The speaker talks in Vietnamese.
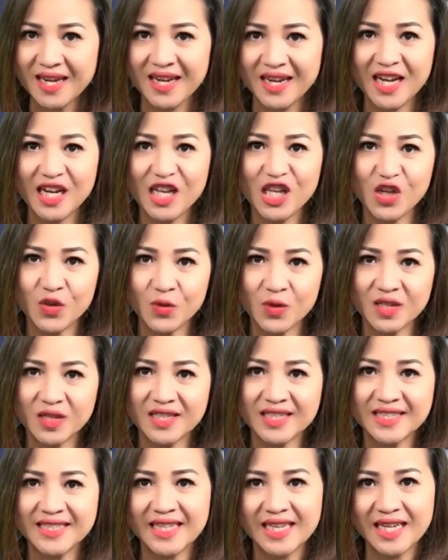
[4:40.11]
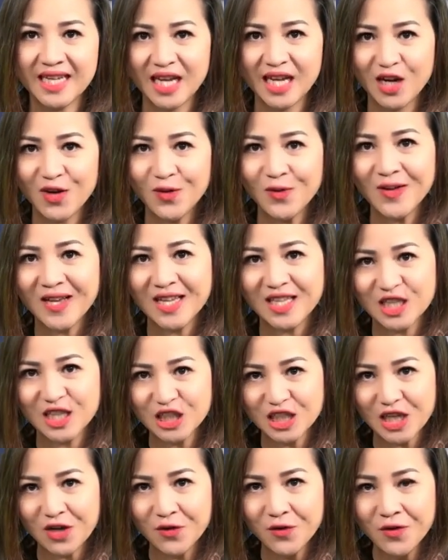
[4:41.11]
nên nhiều người xin nghỉ luôn ngày thứ
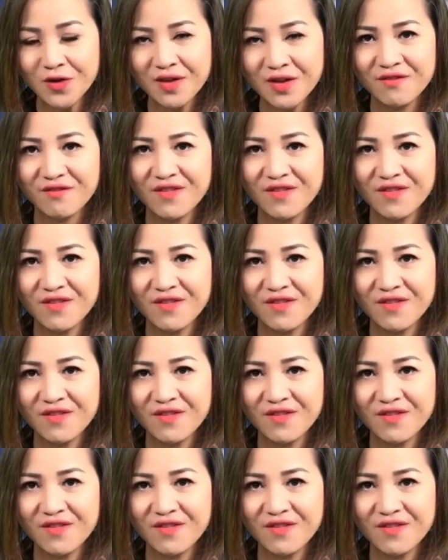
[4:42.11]
sáu